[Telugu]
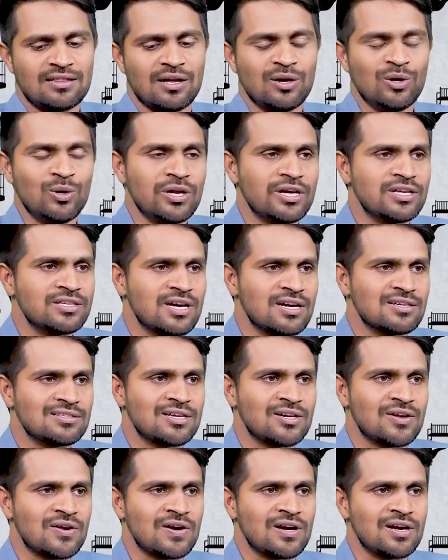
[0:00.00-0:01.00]
తల్లులు ఏం
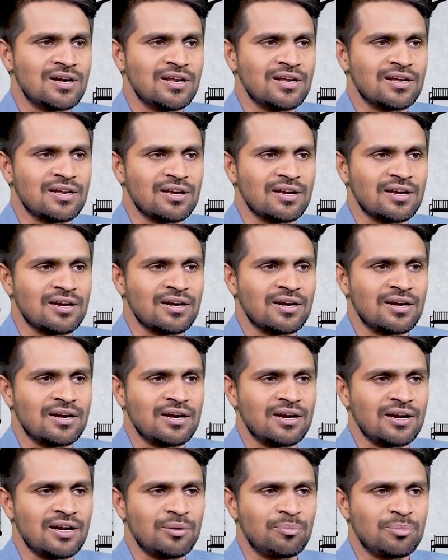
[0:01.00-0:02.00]
చేస్తారు అని అంటే
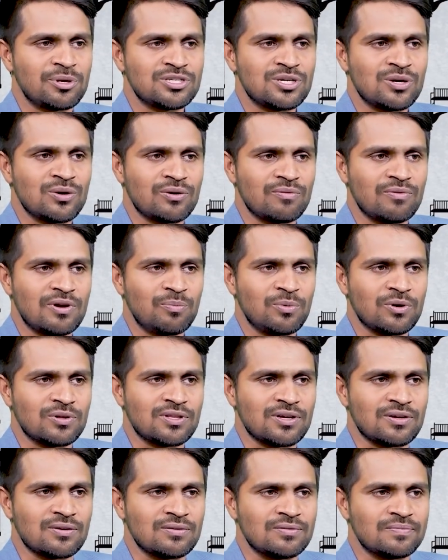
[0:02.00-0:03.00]
డిప్రెషన్లోకి
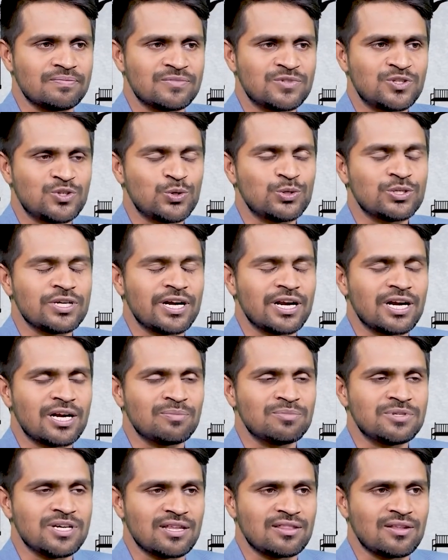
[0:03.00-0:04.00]
వెళ్ళిపోతారు సూసైడ్
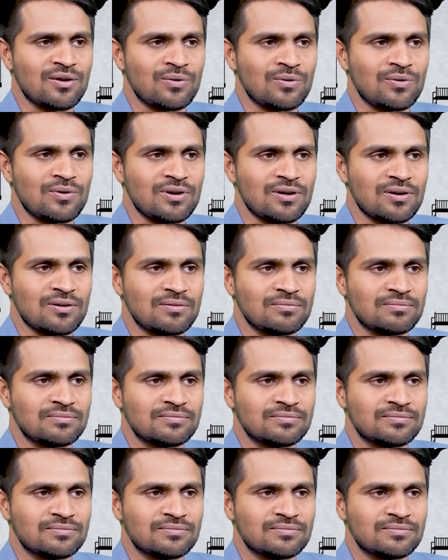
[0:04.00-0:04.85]
అటెంప్ట్ చేద్దాం అనుకుంటారు